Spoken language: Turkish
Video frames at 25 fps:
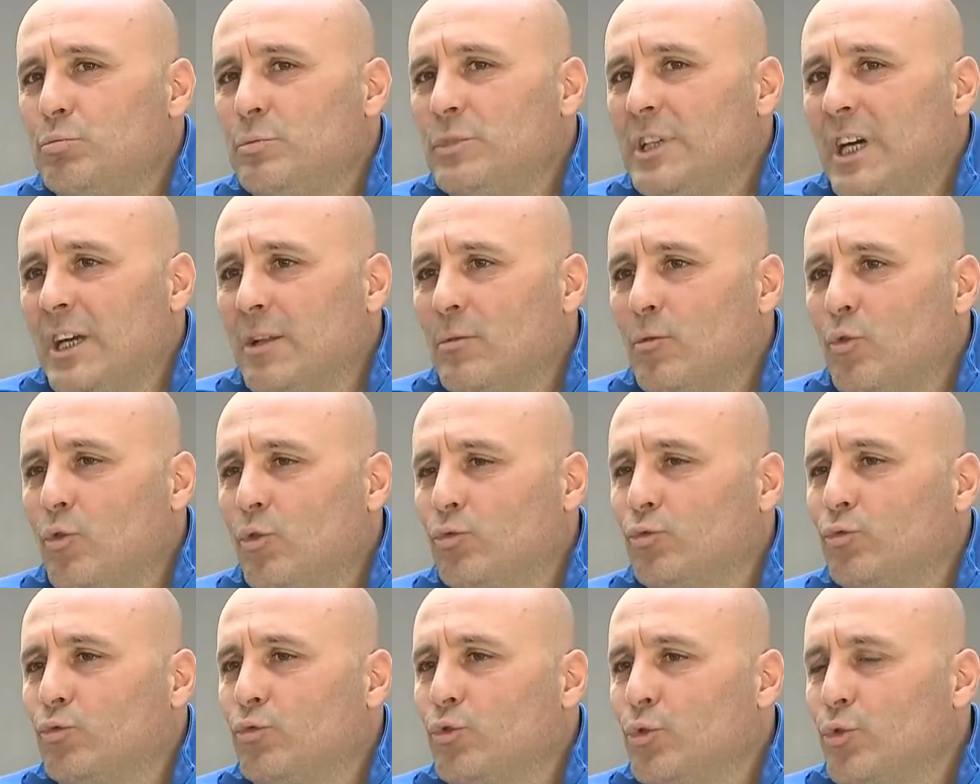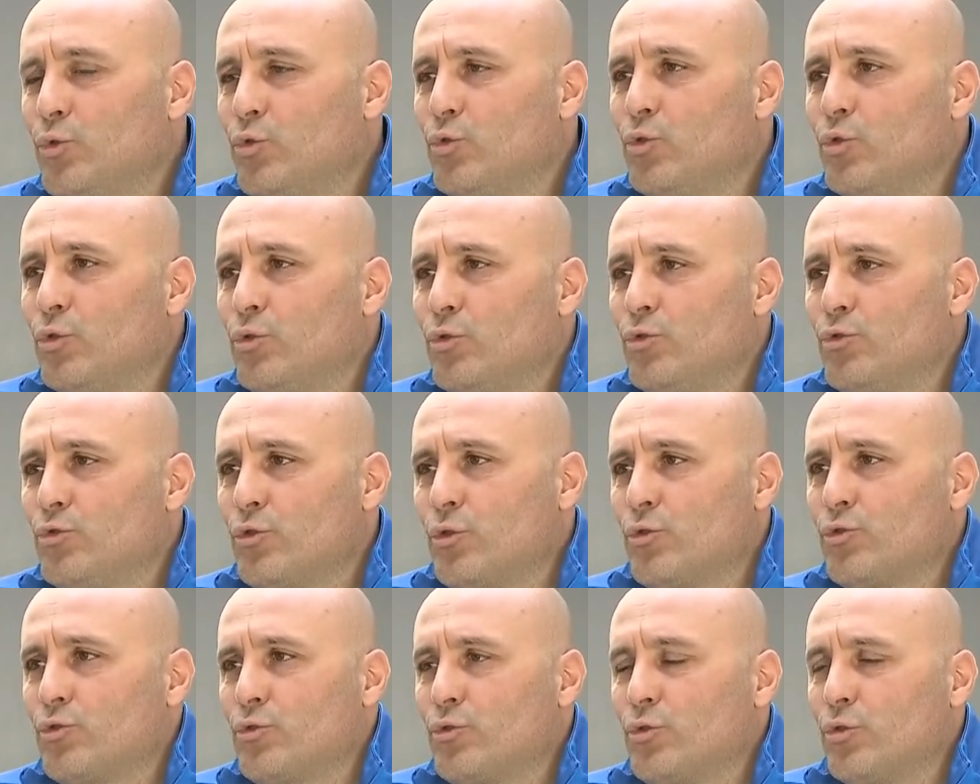yani o duygu,
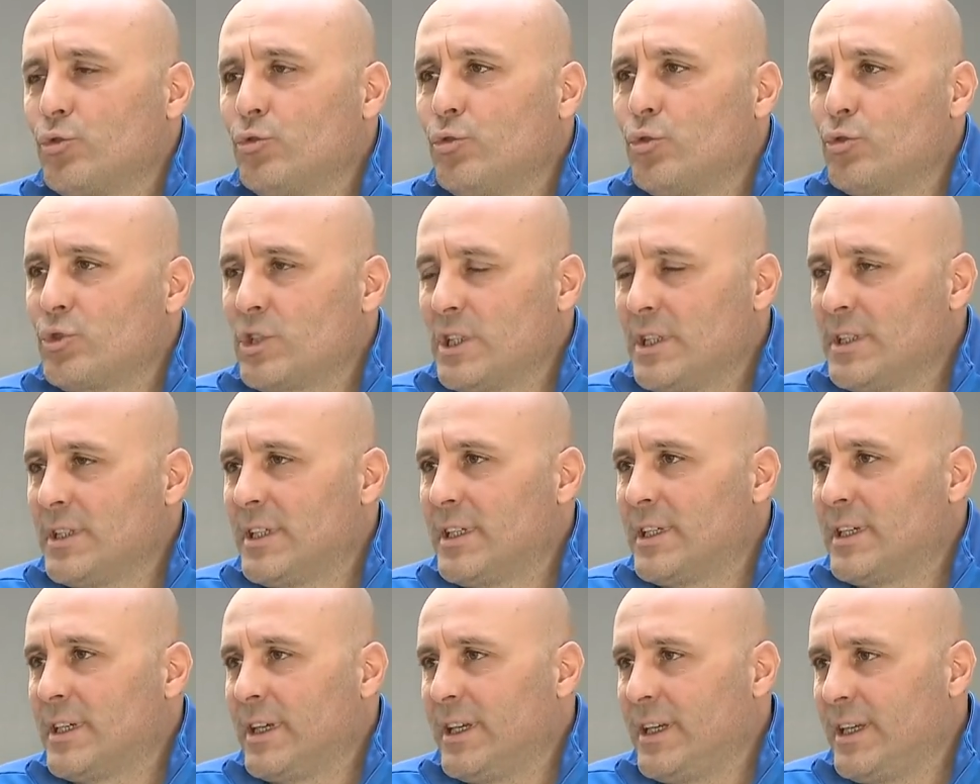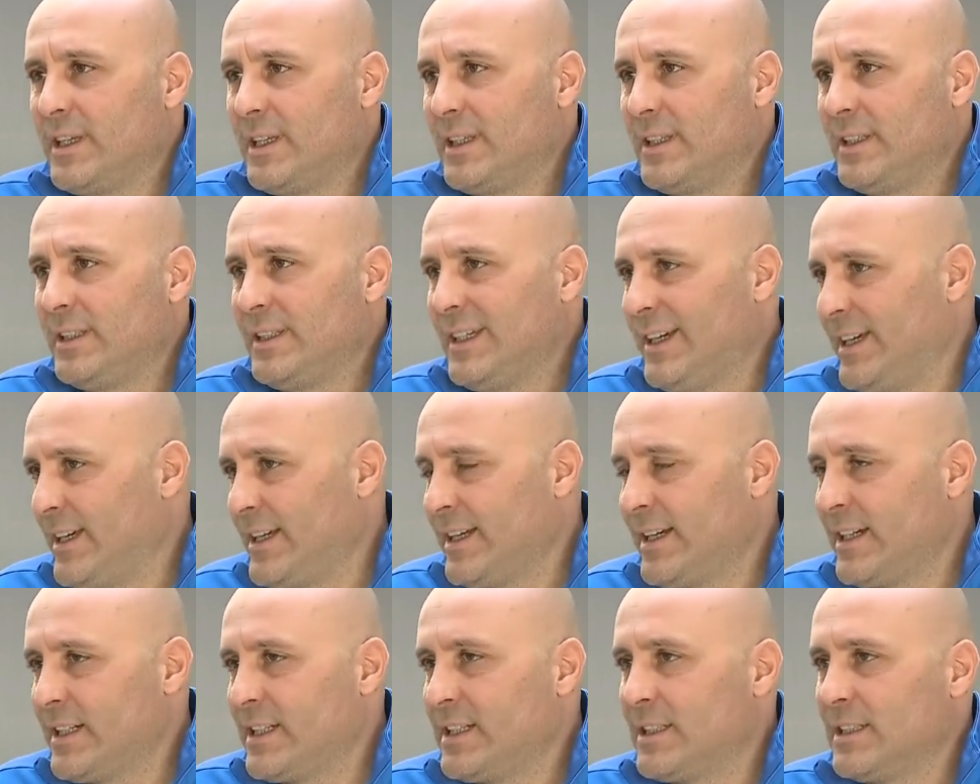coşkuyu 90 dakikaya
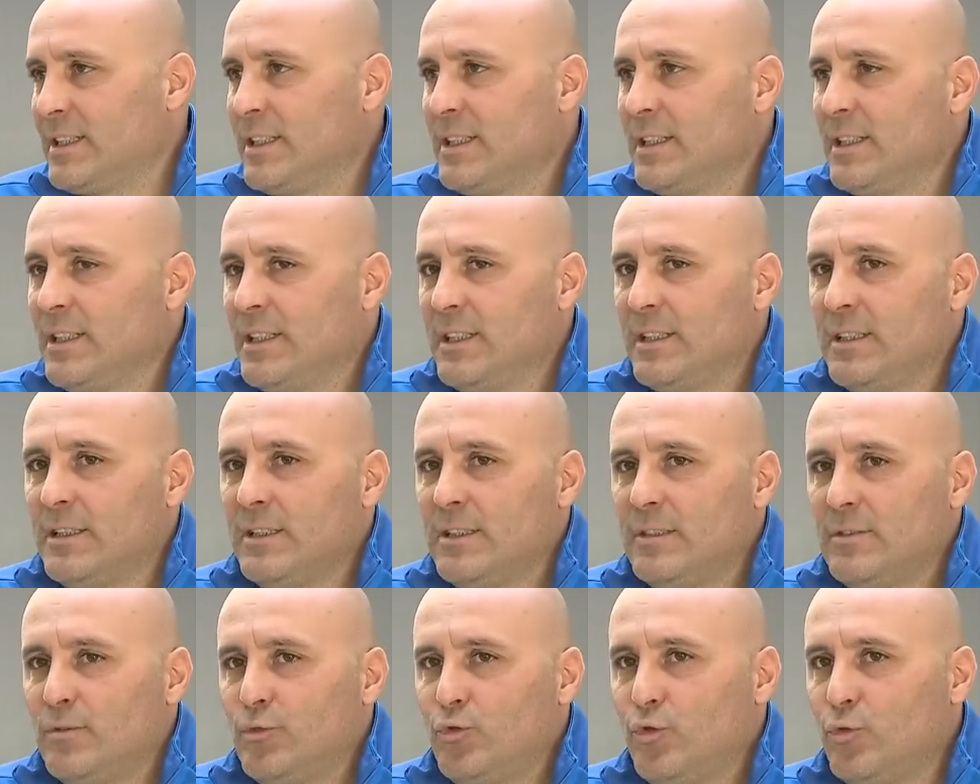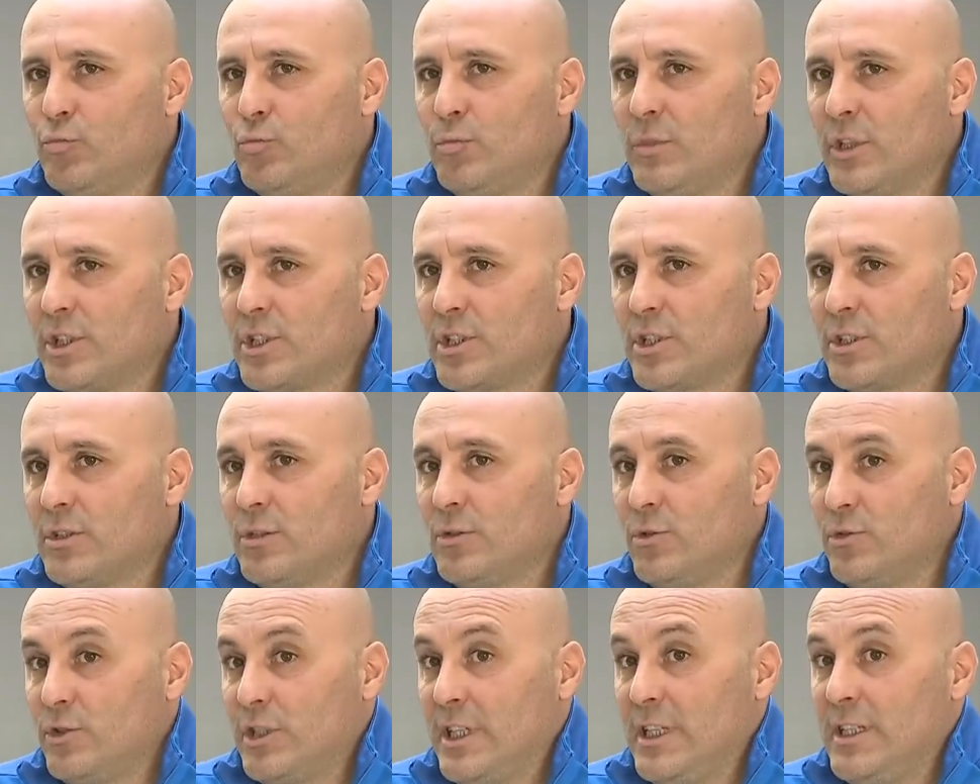yayarak e, tüm maçın
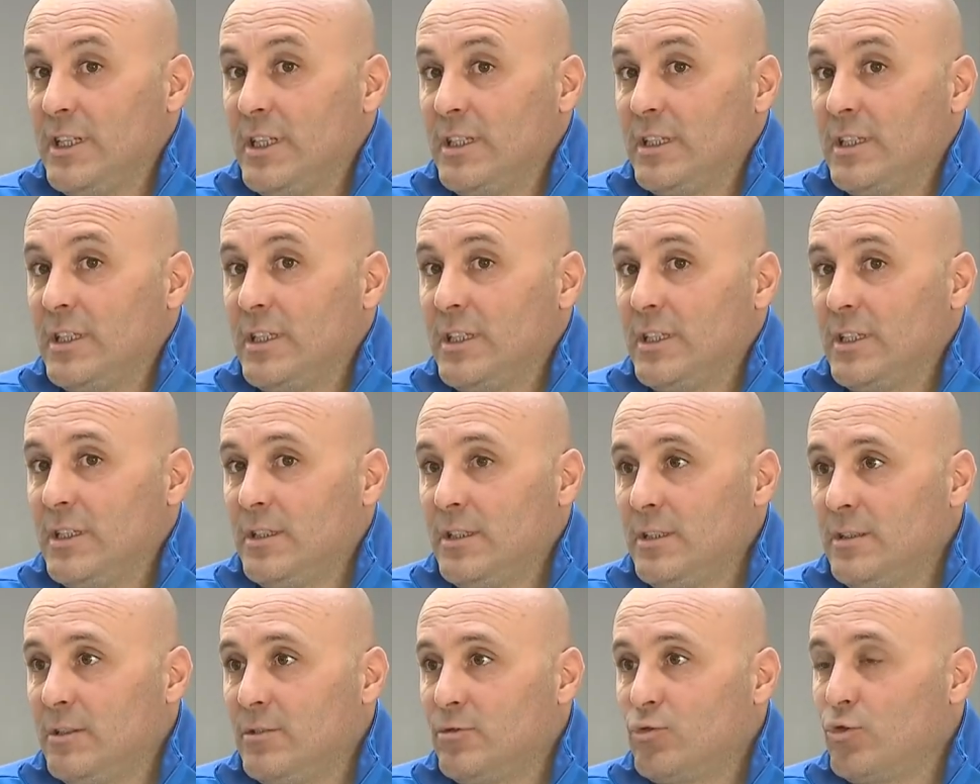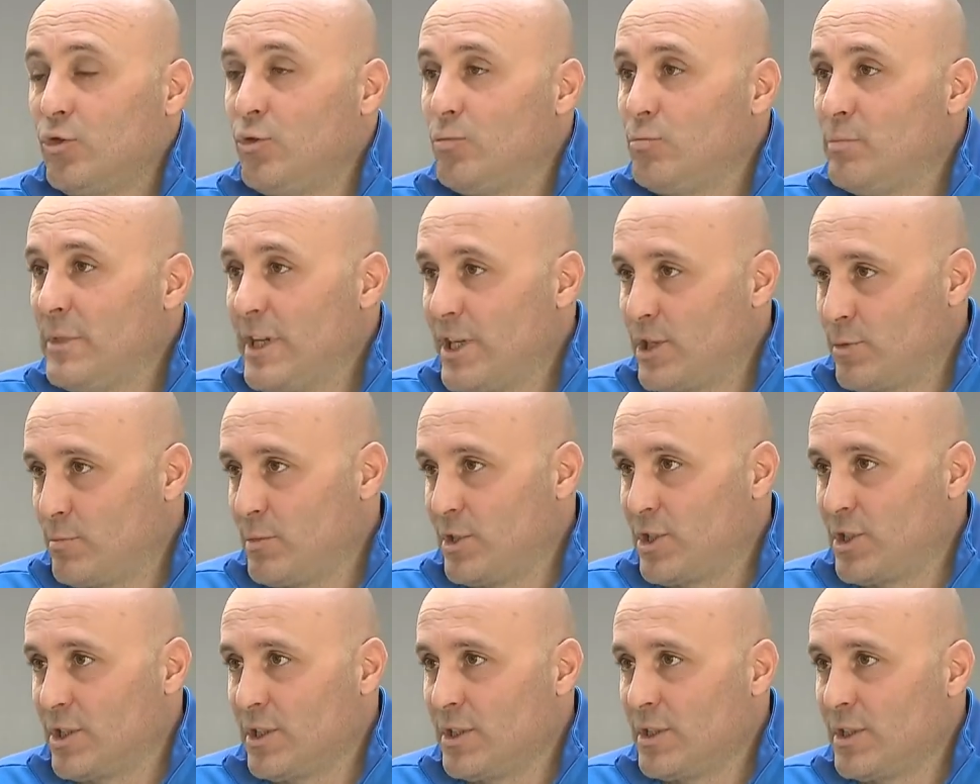özellikle e, son 5
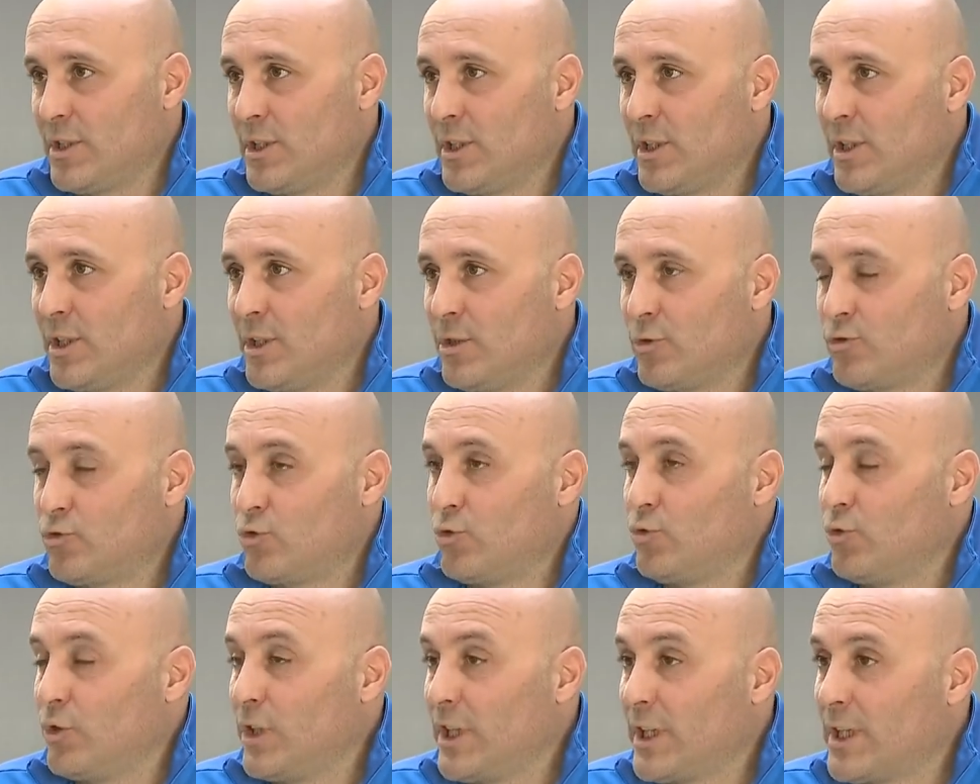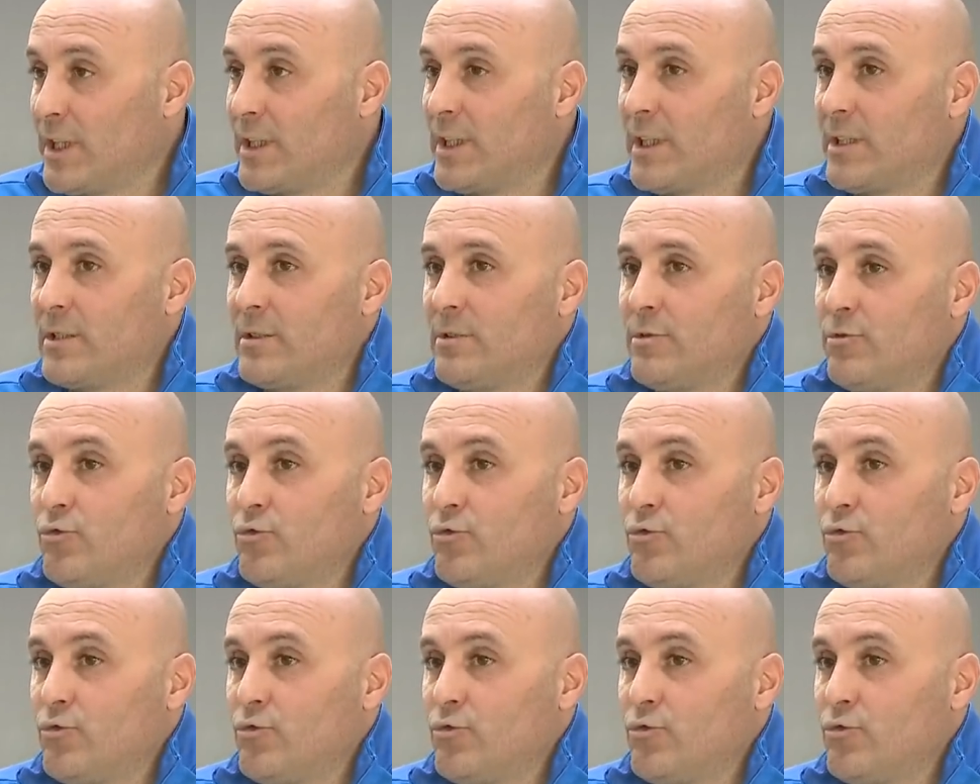maçın sonuna kadar